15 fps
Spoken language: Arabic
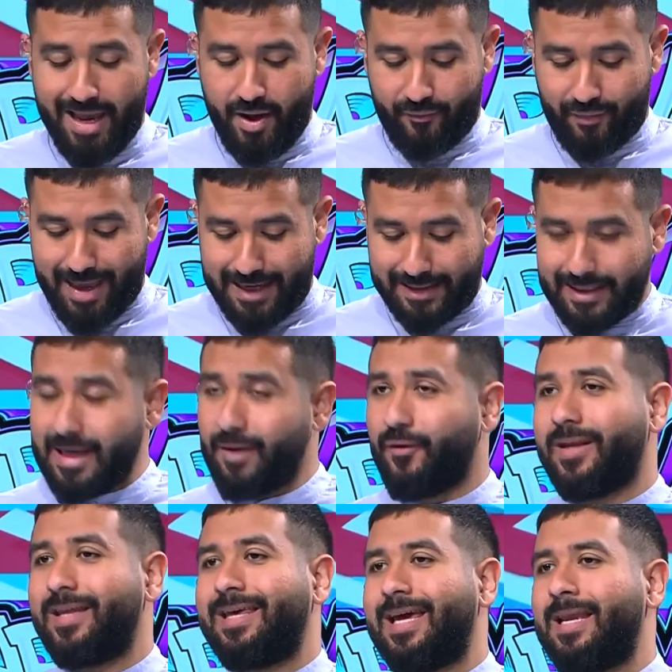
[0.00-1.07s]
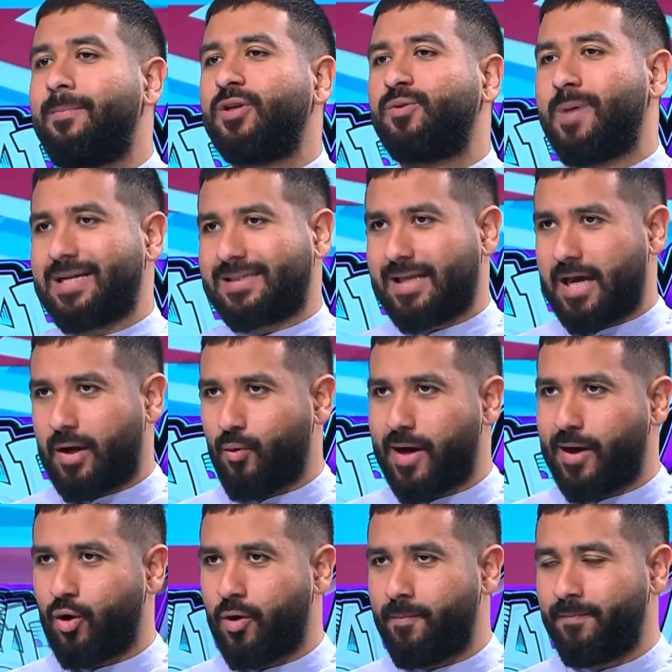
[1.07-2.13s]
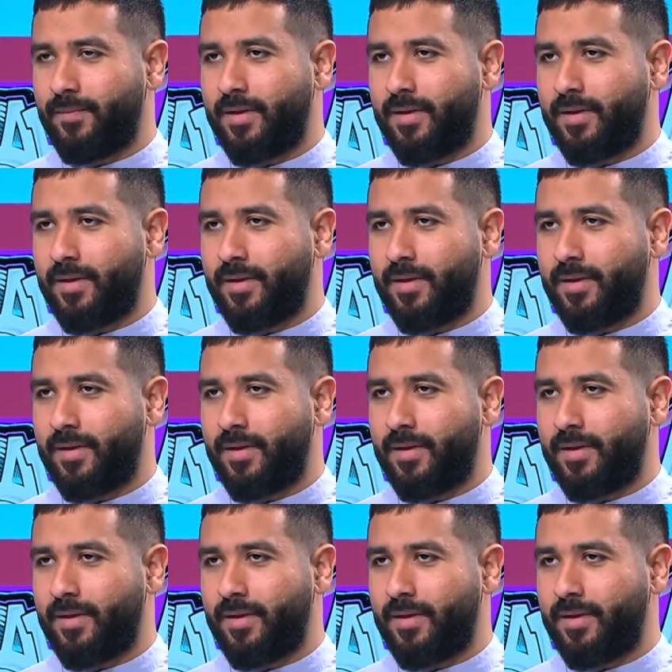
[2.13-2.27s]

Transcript: فيعني الفريقين مش باحسن احوالهم